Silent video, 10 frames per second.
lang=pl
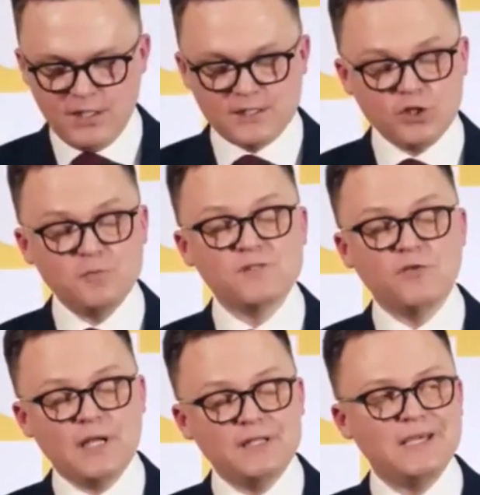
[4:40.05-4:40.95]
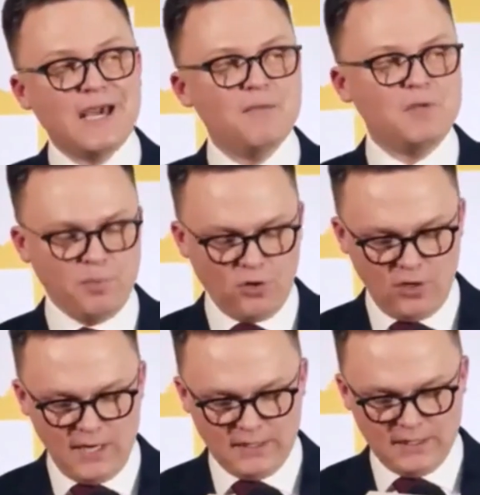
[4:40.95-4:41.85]
Jesteśmy zwolennikami po
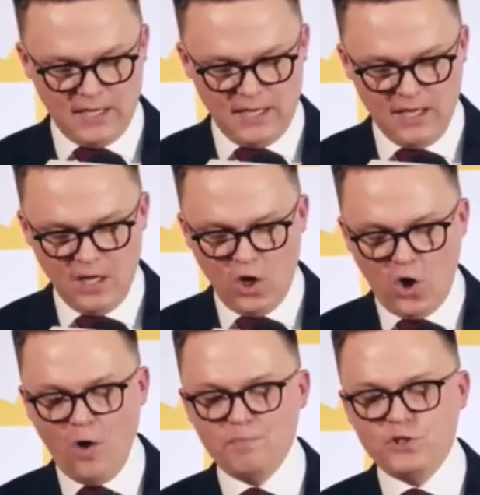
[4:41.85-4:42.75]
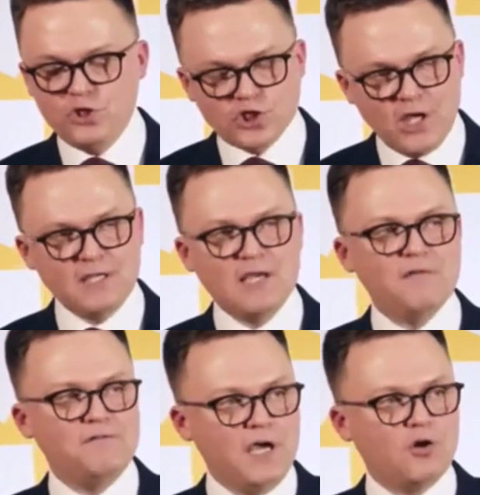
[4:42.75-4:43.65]
kolejne
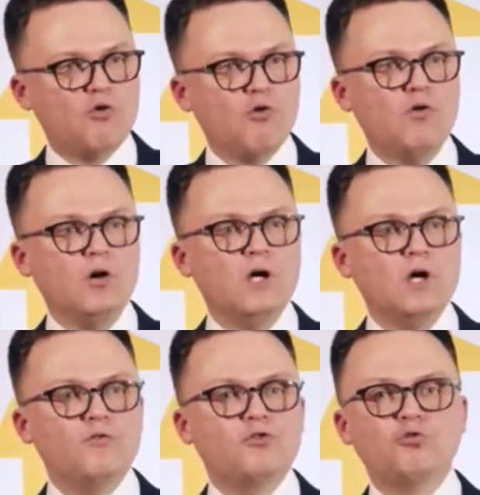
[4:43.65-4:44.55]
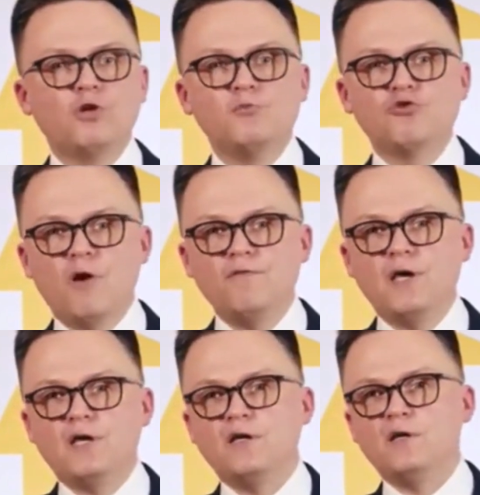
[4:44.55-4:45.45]
obniżenia wieku, w którym
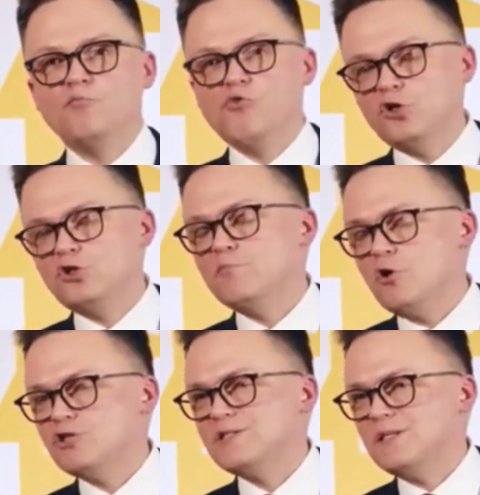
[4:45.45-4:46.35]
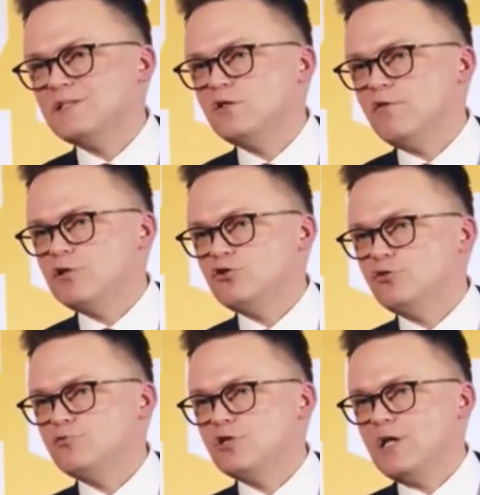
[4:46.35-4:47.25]
człowiek młody może zdecydować o
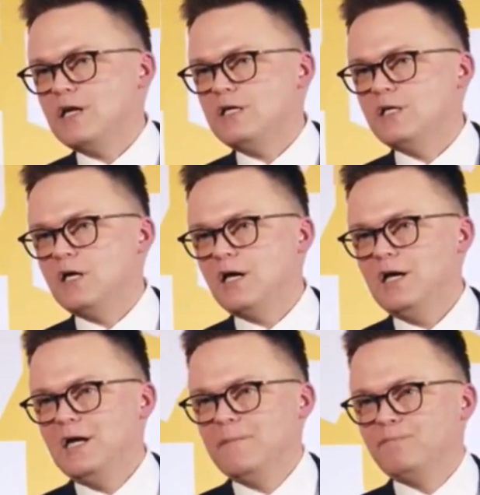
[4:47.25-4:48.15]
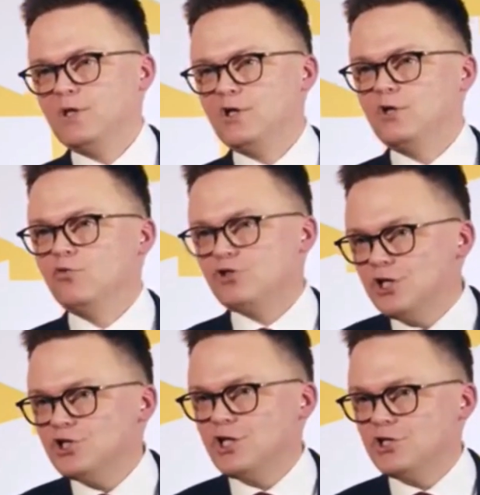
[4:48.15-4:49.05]
tym, czy na religię e,
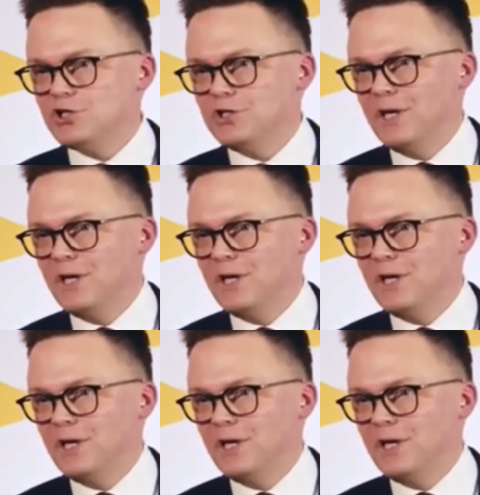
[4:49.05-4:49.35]
uczęszcza, czy